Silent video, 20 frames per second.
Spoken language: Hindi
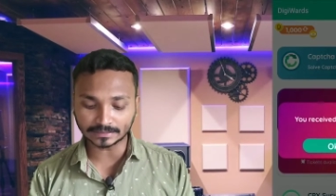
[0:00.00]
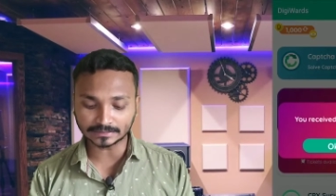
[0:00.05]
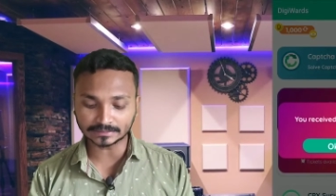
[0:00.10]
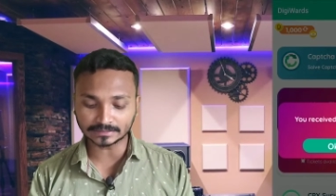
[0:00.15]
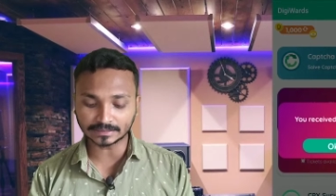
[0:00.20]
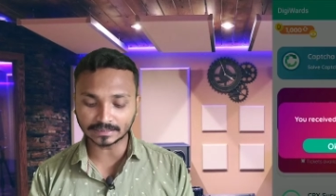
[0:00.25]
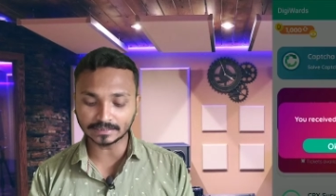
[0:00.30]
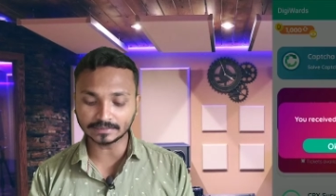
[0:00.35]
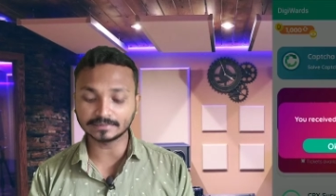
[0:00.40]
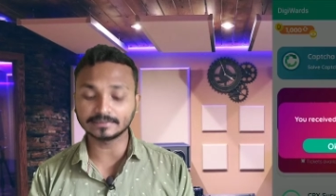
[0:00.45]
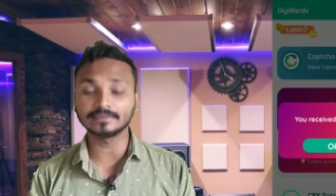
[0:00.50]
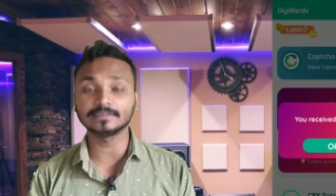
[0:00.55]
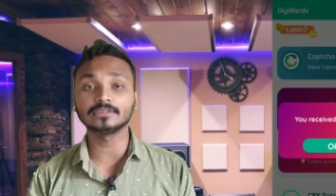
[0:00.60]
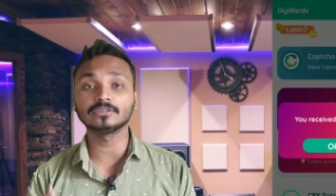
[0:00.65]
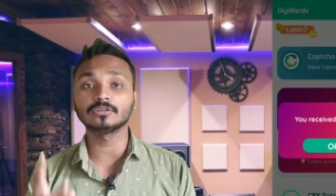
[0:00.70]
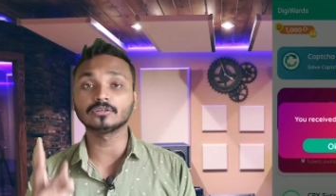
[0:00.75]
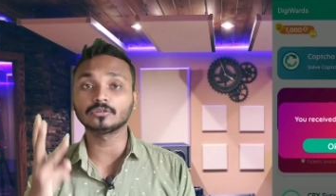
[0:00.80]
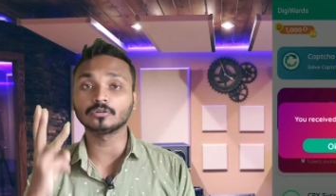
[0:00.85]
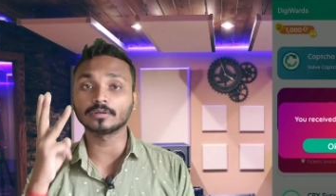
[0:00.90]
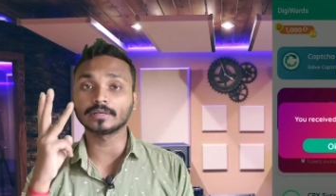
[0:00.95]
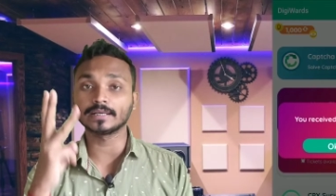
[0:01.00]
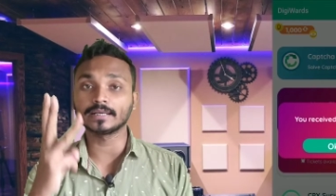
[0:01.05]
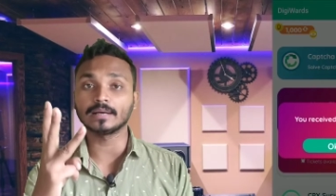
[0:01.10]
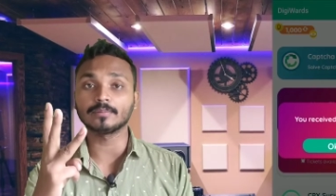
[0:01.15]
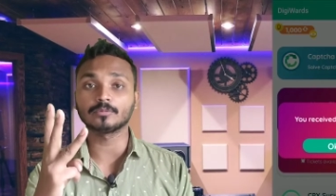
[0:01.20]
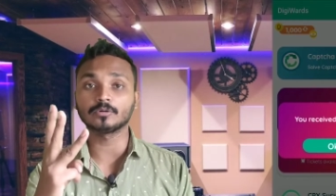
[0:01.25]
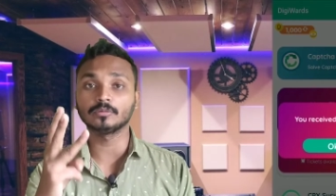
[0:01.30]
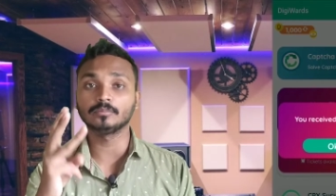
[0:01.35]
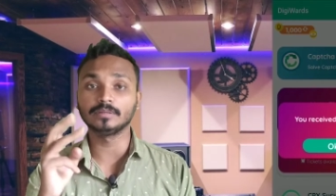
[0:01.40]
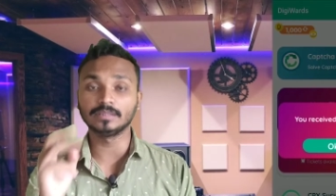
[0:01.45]
एक्स्ट्रा तीनों टोकन
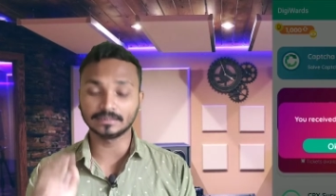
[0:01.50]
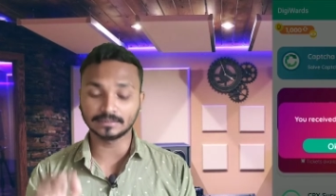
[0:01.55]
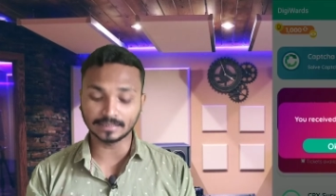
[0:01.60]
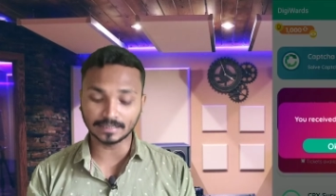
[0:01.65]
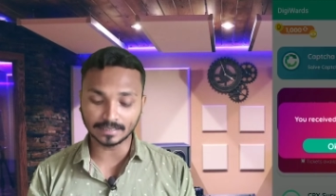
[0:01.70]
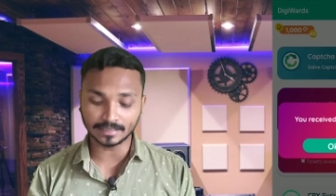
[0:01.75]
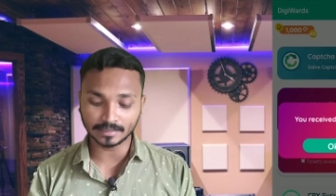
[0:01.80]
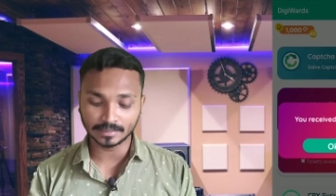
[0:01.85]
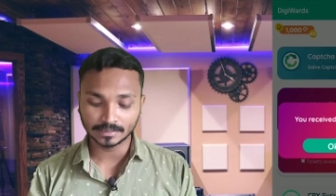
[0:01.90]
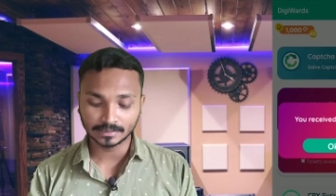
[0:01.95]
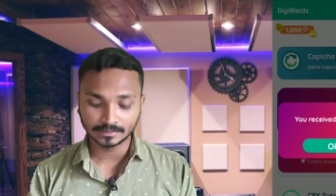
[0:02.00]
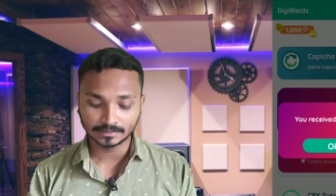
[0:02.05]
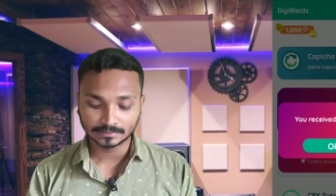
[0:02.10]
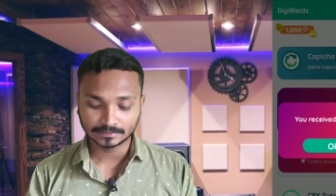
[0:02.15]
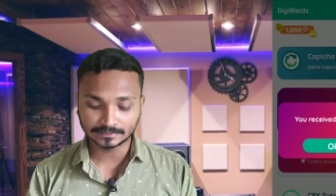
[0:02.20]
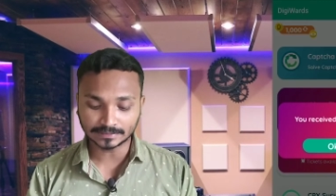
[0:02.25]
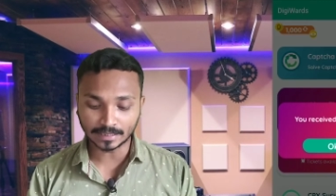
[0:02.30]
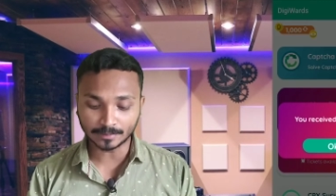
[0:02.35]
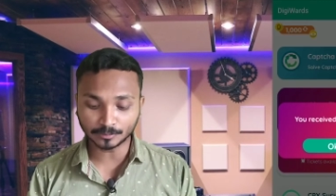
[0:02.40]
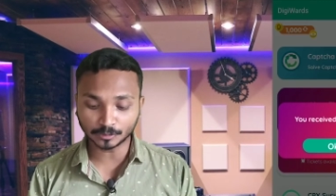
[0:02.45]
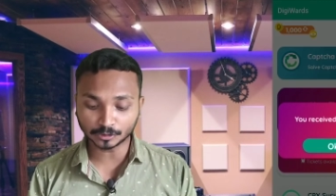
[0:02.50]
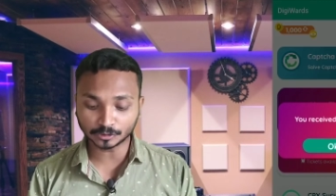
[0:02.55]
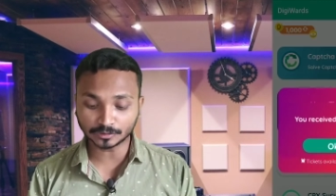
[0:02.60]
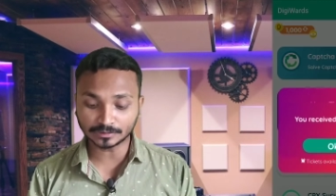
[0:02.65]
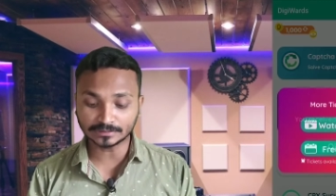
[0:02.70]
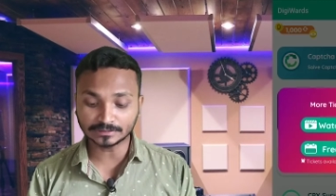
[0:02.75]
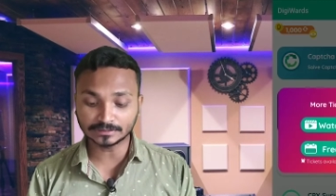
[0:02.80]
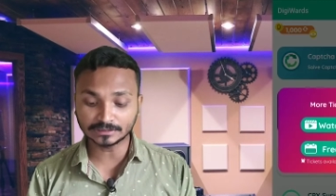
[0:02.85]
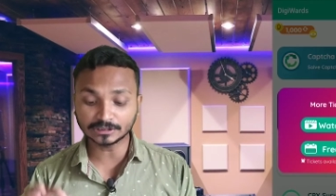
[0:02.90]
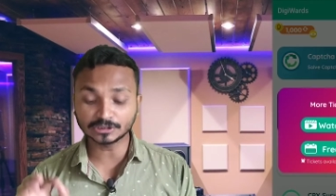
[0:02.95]
आपको मिलता है जहाँ पे
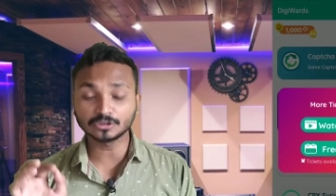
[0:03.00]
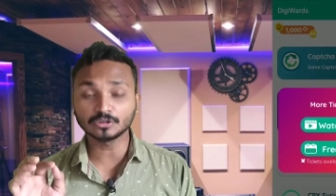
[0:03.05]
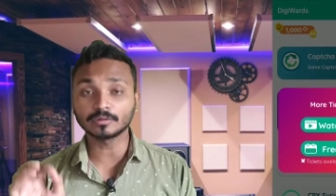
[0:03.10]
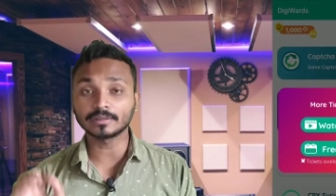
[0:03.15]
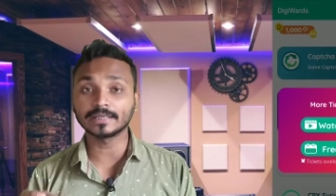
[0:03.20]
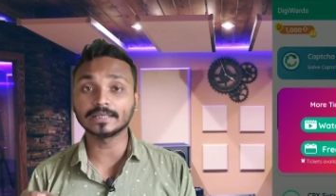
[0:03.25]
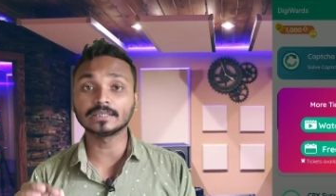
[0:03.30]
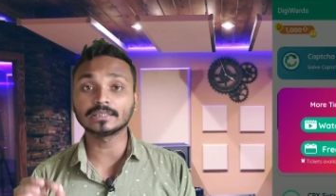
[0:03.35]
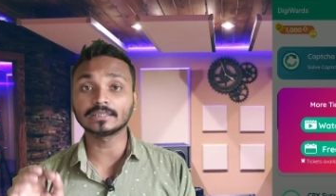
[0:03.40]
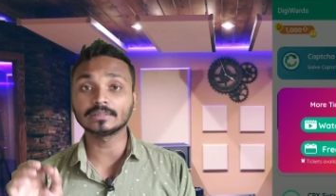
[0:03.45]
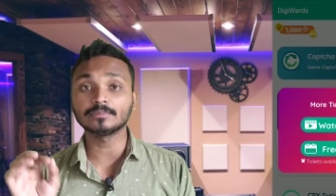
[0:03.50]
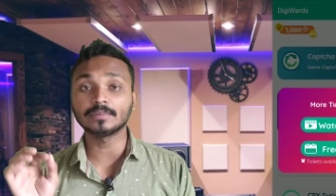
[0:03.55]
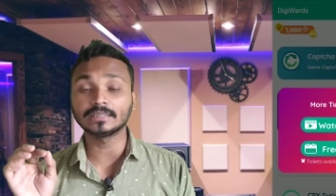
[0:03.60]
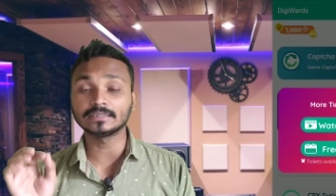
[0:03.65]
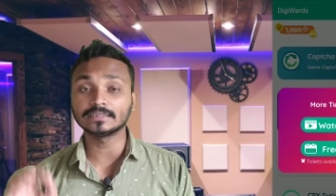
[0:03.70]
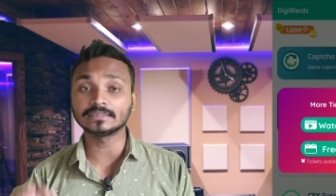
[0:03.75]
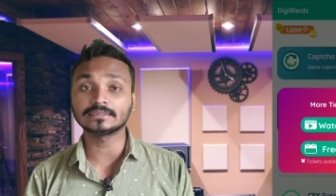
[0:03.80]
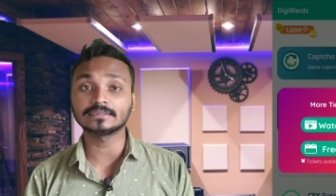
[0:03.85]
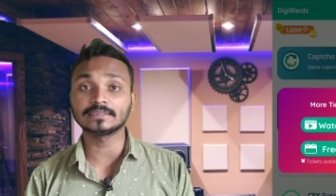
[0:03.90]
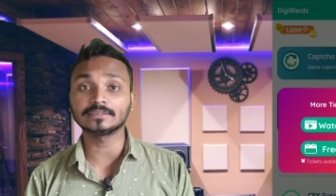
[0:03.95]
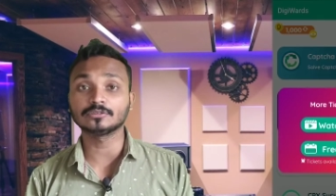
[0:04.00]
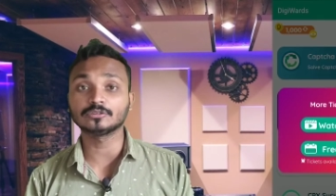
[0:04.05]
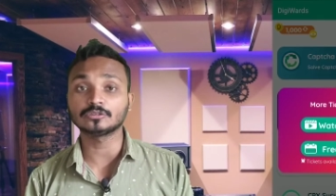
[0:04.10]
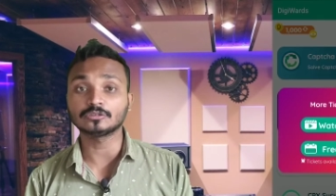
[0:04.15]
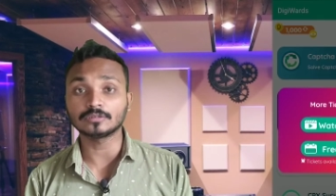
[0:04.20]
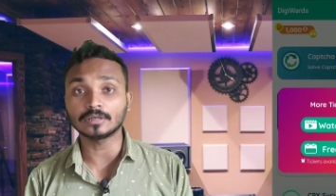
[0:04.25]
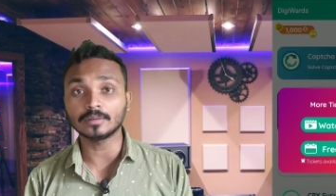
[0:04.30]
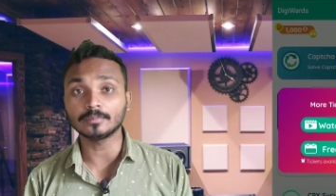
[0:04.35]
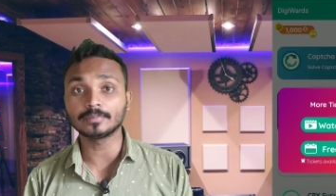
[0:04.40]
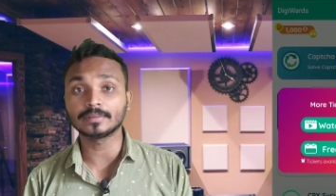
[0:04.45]
दोस्तों जिस टोकन की मदद से
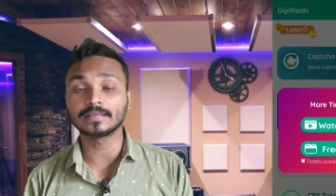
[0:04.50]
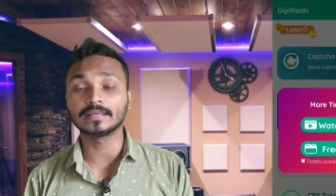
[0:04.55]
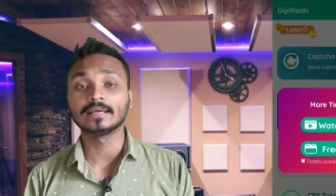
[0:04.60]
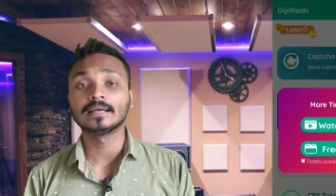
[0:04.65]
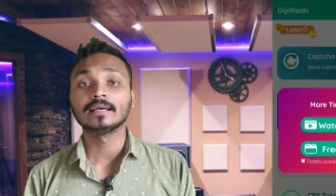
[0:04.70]
दोस्तों आप